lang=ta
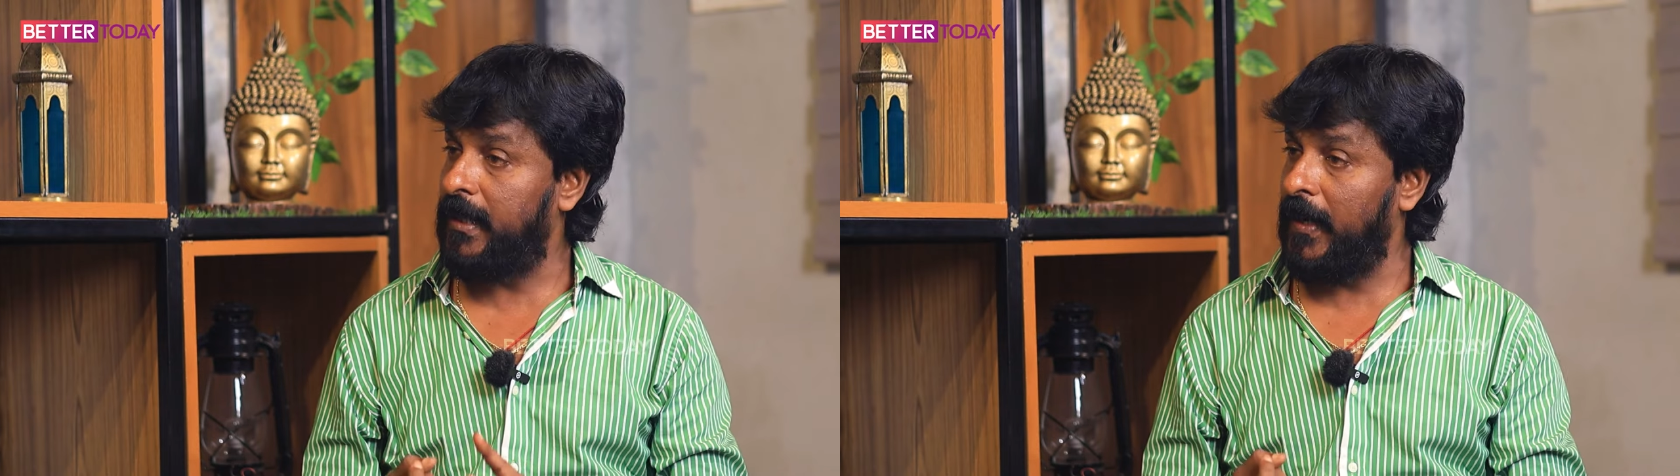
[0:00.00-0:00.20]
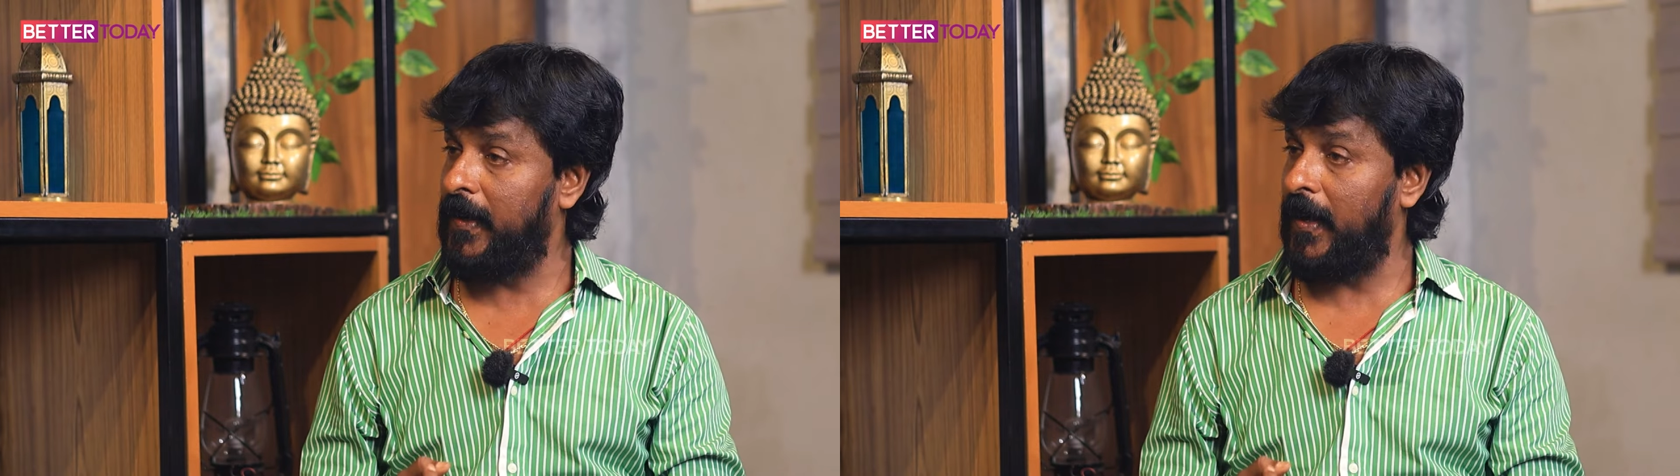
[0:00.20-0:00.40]

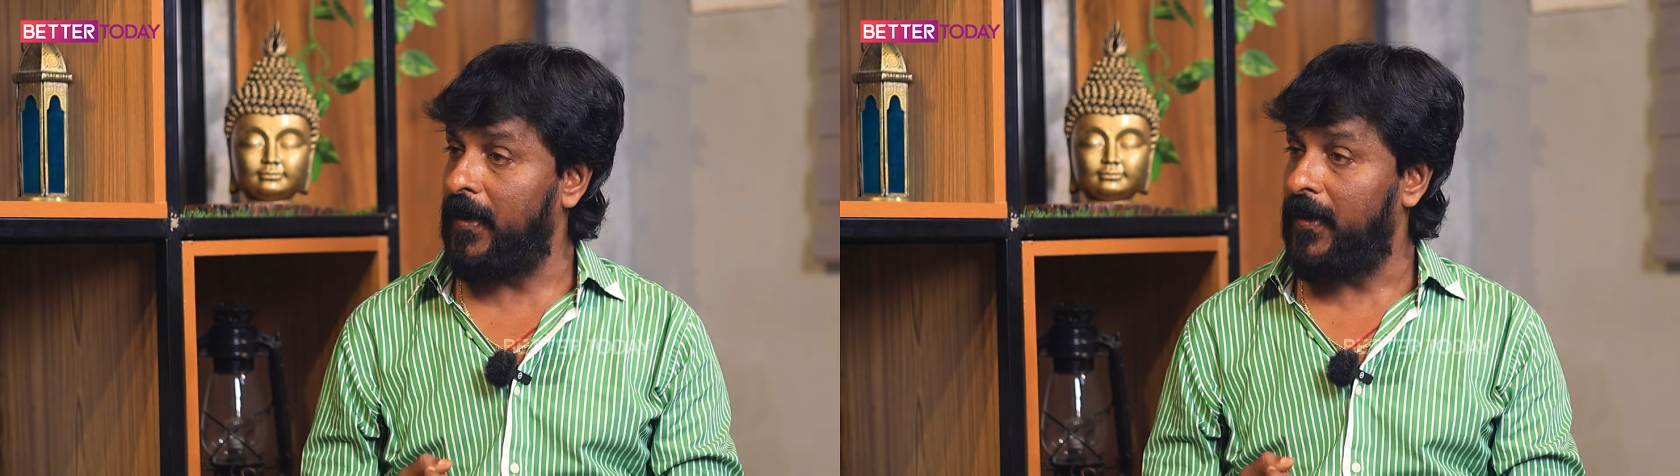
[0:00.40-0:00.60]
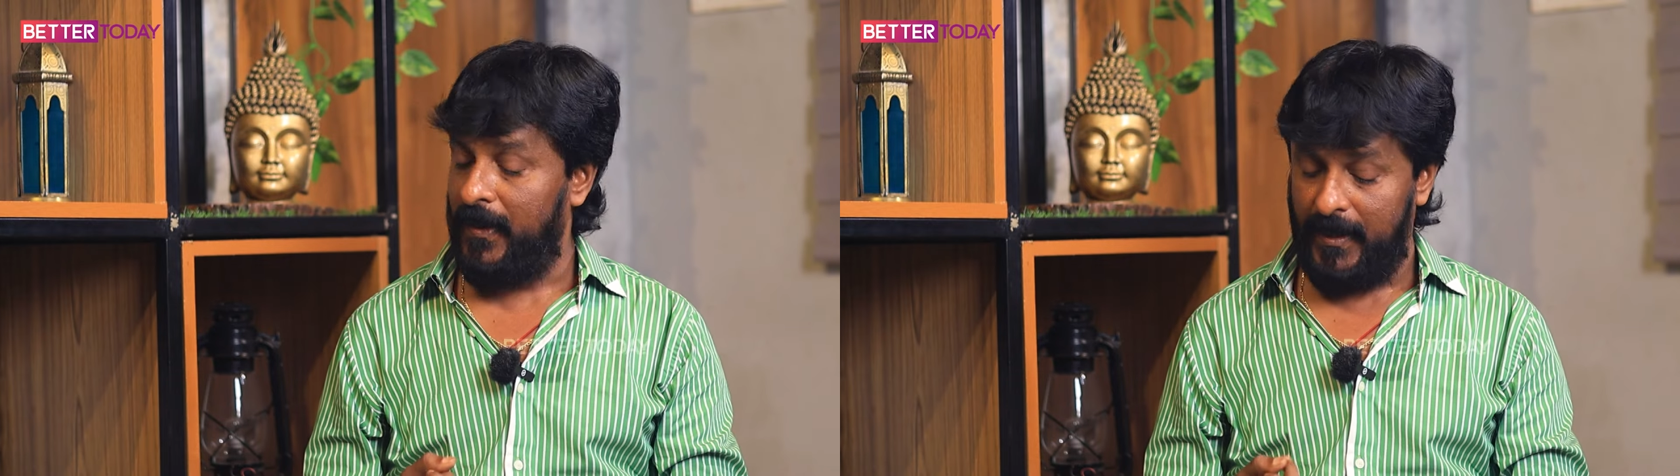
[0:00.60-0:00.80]

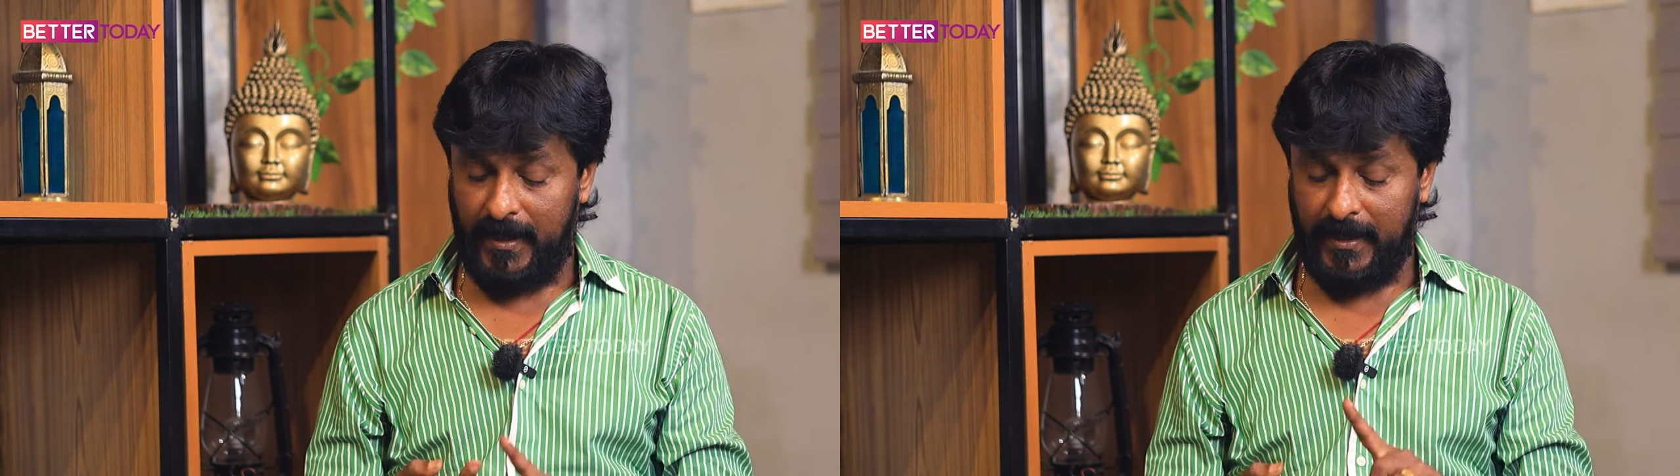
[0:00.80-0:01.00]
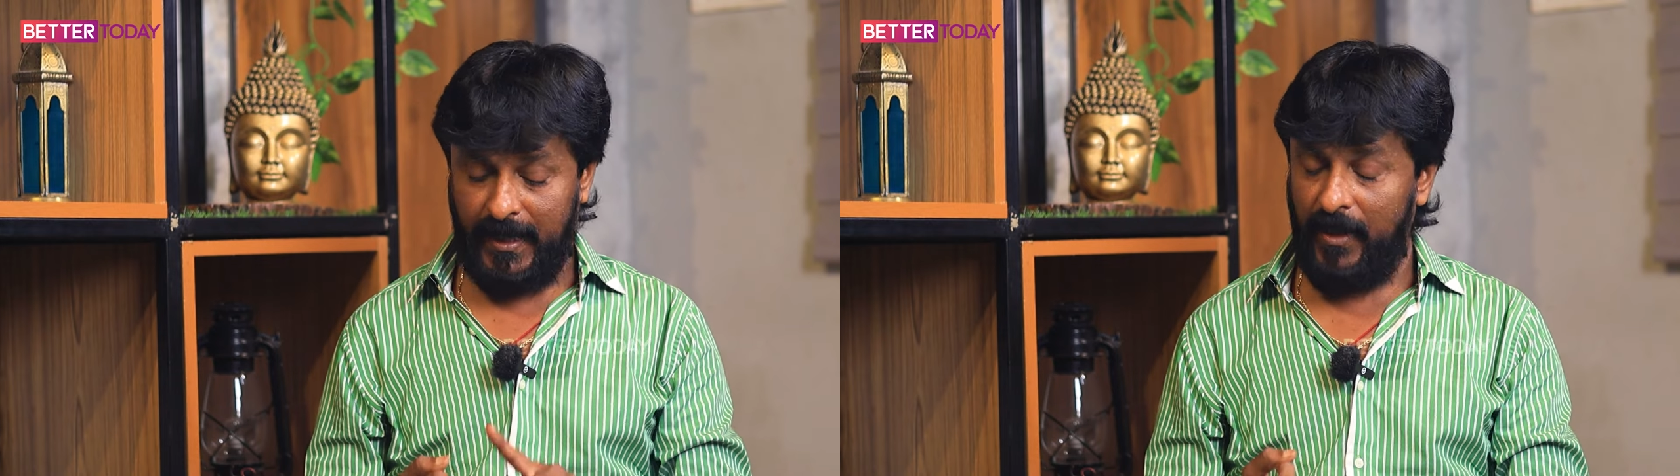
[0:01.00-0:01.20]
தெண்டல்
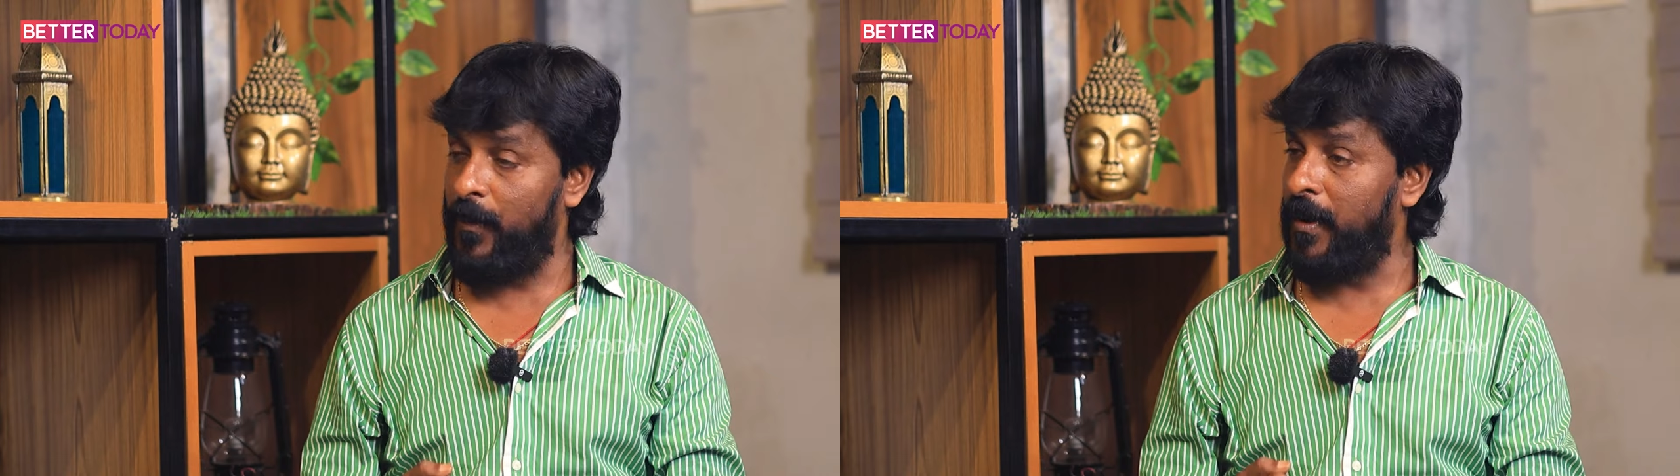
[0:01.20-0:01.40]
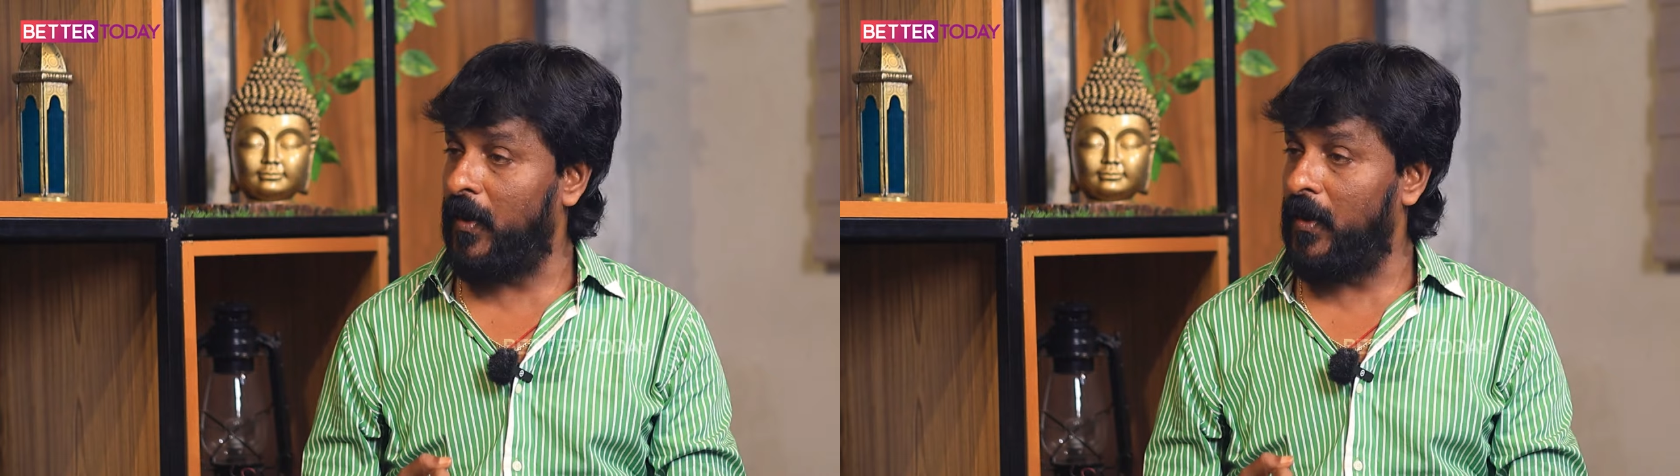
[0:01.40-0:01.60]

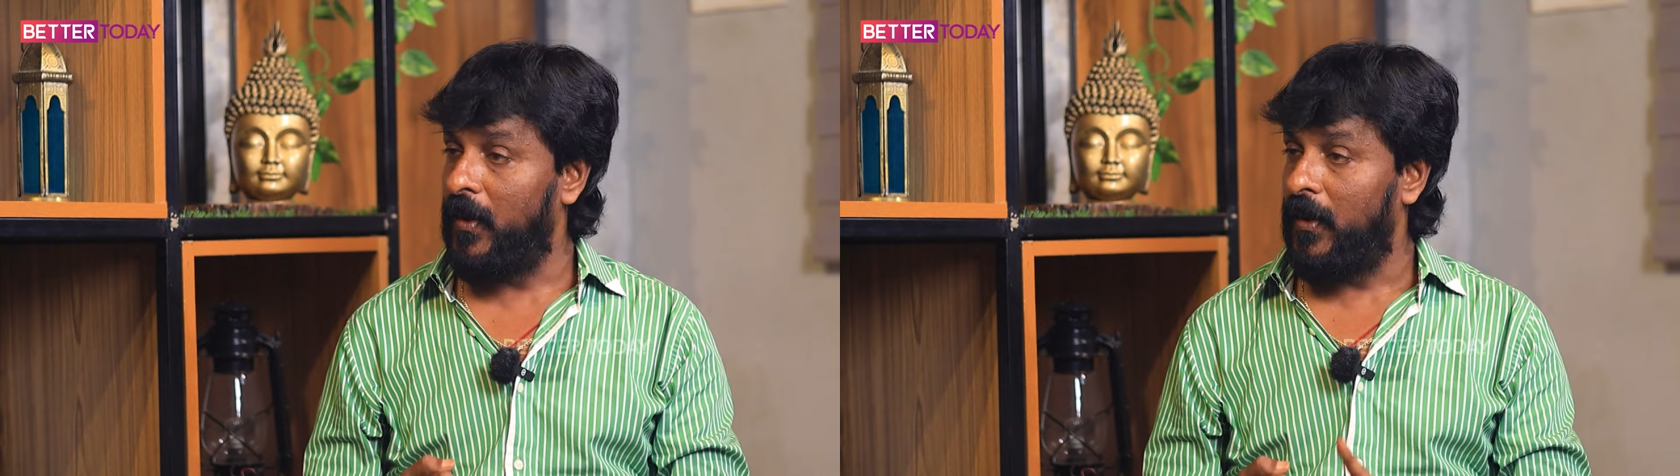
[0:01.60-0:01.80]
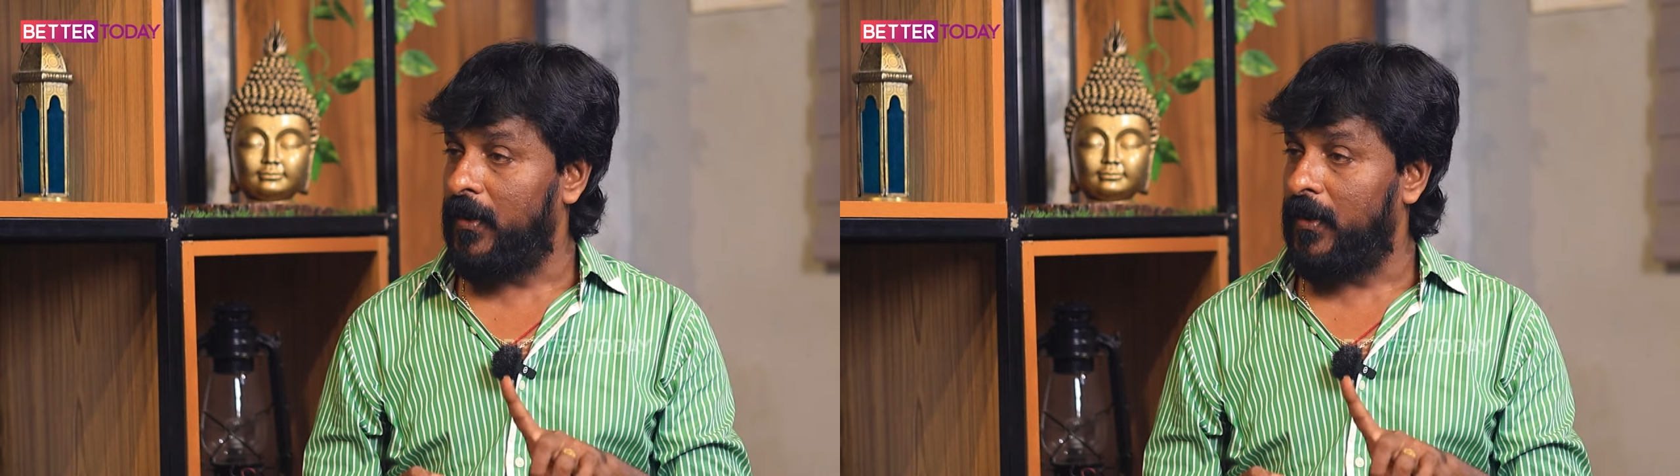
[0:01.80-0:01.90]
தெய்வமகள்